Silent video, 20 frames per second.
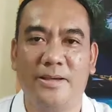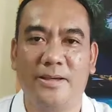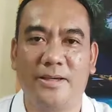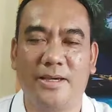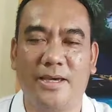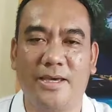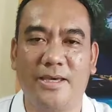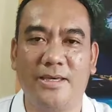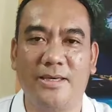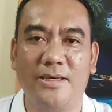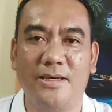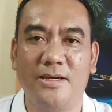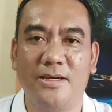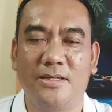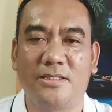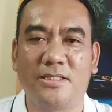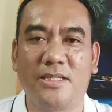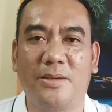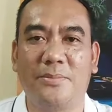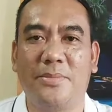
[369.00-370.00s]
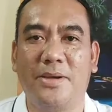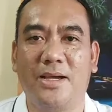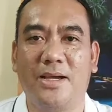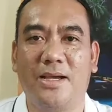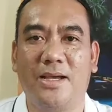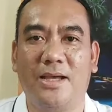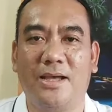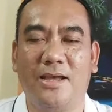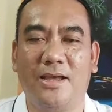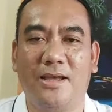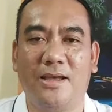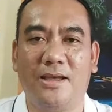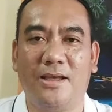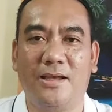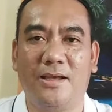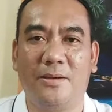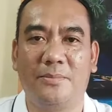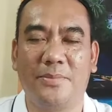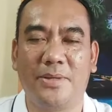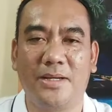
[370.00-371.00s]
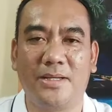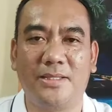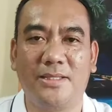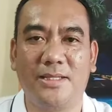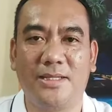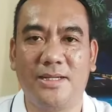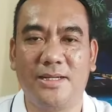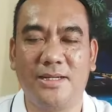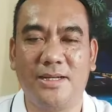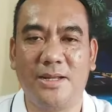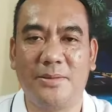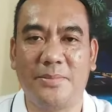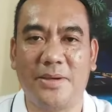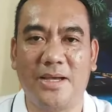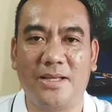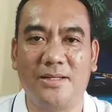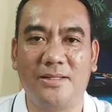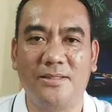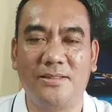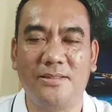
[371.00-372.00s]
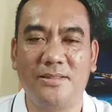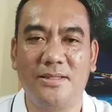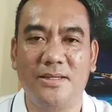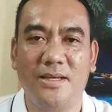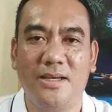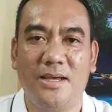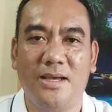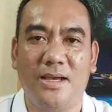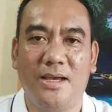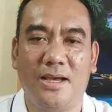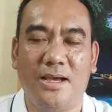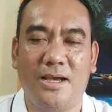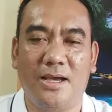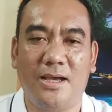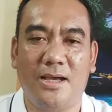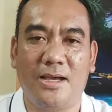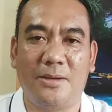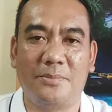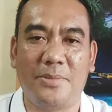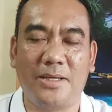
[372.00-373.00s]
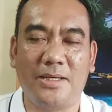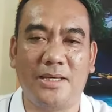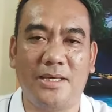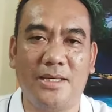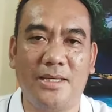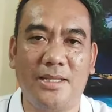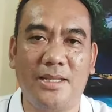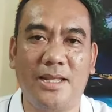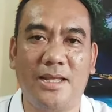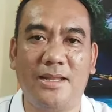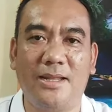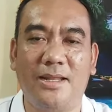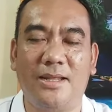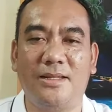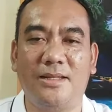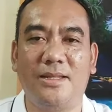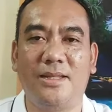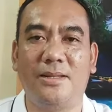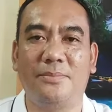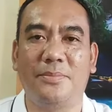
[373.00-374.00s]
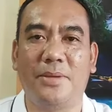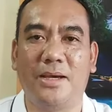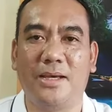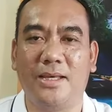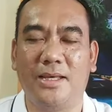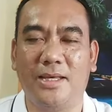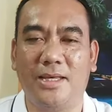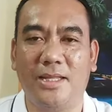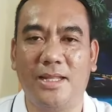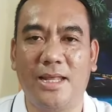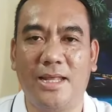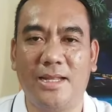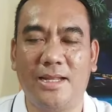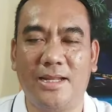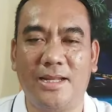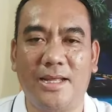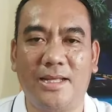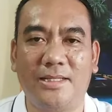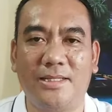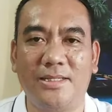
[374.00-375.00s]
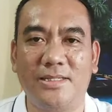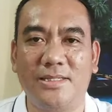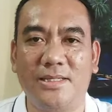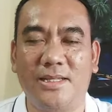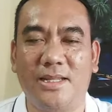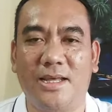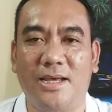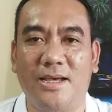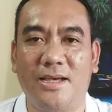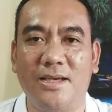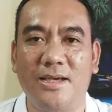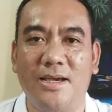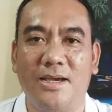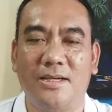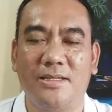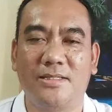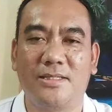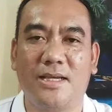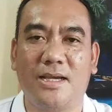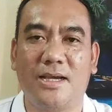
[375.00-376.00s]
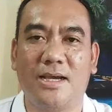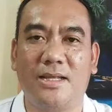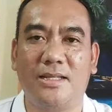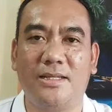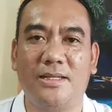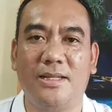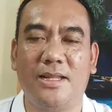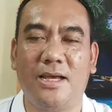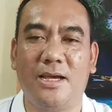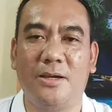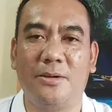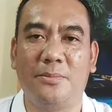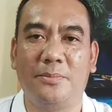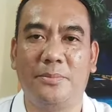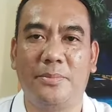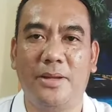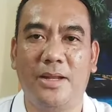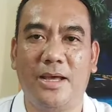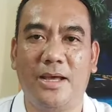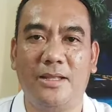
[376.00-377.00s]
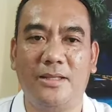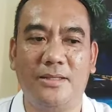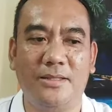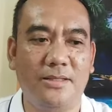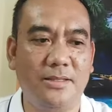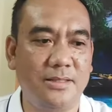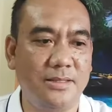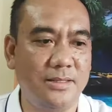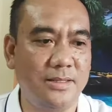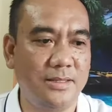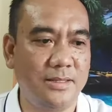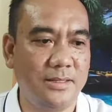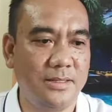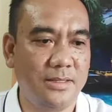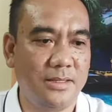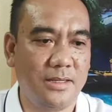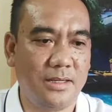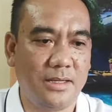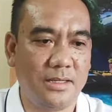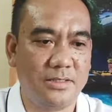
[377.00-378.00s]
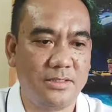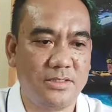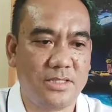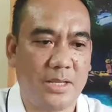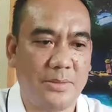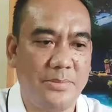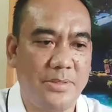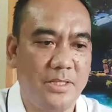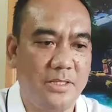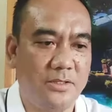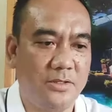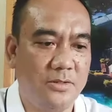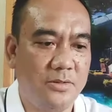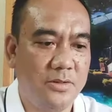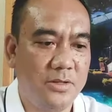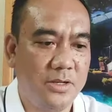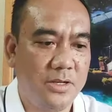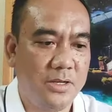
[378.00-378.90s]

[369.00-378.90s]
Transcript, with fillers: Okay? Sa mga murderer naman, uh, makikilala, makikilala natin sila sa kanilang blood, ano sabi dito,